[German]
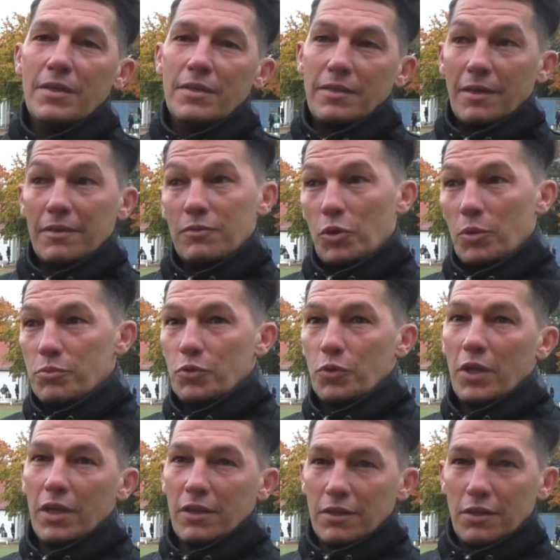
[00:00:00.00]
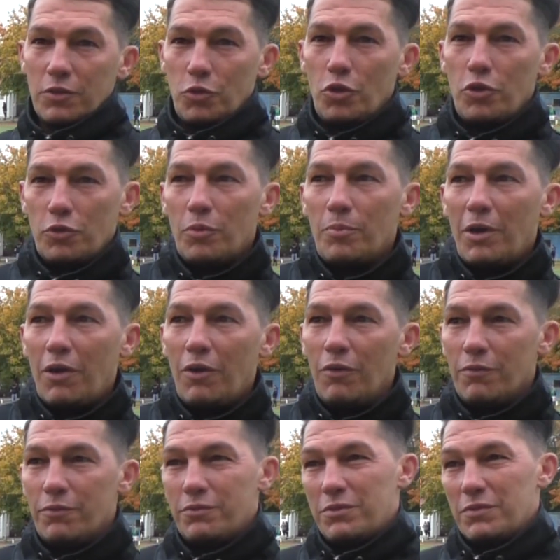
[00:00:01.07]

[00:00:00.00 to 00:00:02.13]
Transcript: Dann kommt so ein Gegner natürlich nochmal auf.